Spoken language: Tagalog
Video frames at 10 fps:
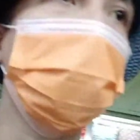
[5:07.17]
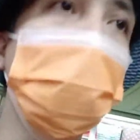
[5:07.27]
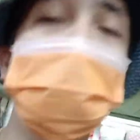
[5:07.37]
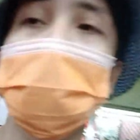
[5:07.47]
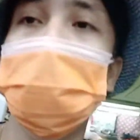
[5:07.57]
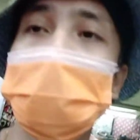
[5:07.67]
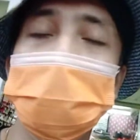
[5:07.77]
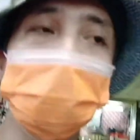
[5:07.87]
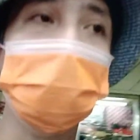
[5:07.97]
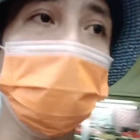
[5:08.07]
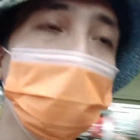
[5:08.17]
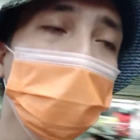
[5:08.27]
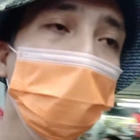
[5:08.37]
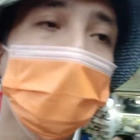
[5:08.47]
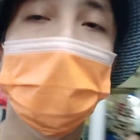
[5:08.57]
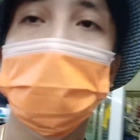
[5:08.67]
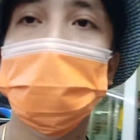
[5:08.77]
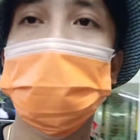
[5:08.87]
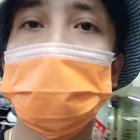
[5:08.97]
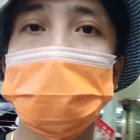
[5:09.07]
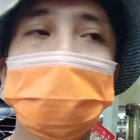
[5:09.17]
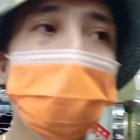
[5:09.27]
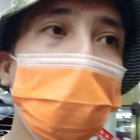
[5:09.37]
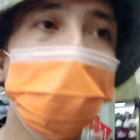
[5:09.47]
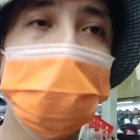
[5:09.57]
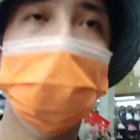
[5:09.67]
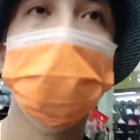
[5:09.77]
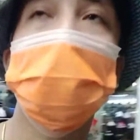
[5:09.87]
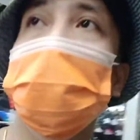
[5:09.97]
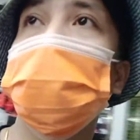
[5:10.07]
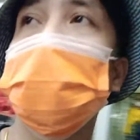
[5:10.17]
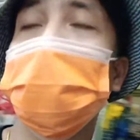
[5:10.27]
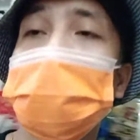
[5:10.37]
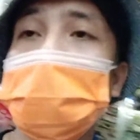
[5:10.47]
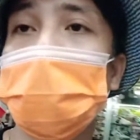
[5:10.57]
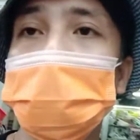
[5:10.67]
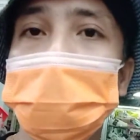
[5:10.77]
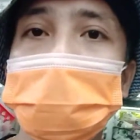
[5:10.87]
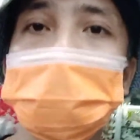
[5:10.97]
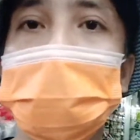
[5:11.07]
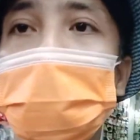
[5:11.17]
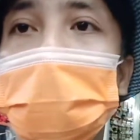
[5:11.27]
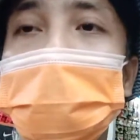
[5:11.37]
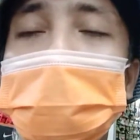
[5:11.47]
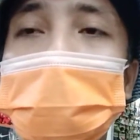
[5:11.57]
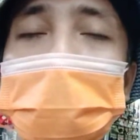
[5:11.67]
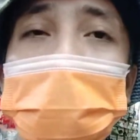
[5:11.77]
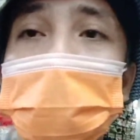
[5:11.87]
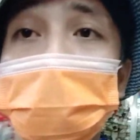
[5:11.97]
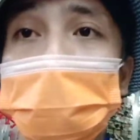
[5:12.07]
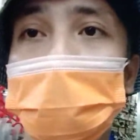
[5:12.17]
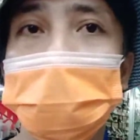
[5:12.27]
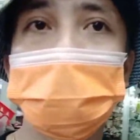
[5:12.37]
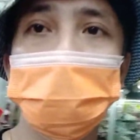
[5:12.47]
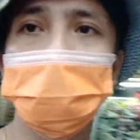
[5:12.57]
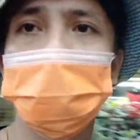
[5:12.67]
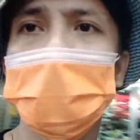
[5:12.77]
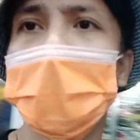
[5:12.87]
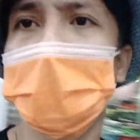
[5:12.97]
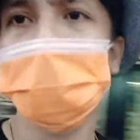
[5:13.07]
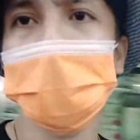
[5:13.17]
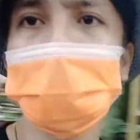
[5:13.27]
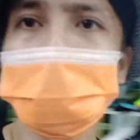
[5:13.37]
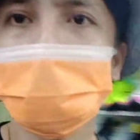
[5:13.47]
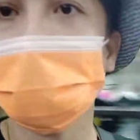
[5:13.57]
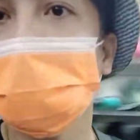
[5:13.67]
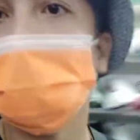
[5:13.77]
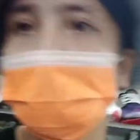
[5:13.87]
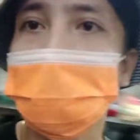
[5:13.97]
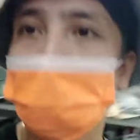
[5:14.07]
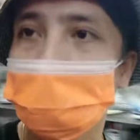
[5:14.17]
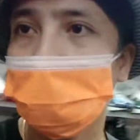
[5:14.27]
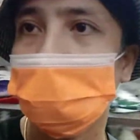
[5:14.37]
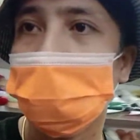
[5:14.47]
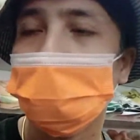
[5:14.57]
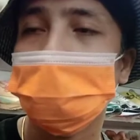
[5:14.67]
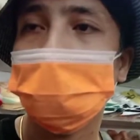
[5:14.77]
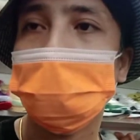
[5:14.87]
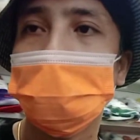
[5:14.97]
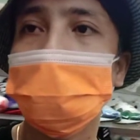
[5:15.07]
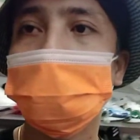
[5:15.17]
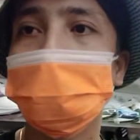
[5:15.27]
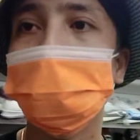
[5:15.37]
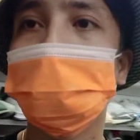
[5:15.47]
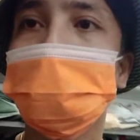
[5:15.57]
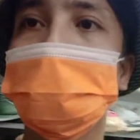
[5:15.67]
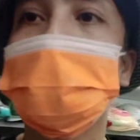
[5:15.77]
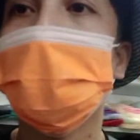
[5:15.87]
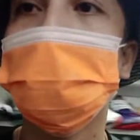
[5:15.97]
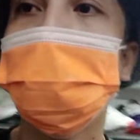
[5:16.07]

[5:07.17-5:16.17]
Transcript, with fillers: I hope may makita may makita siyang ano, uh, ah, maganda sapatos sa budget niya na 2K. So marami nang magaganda dito, pero syempre uh, ah, hindi kaya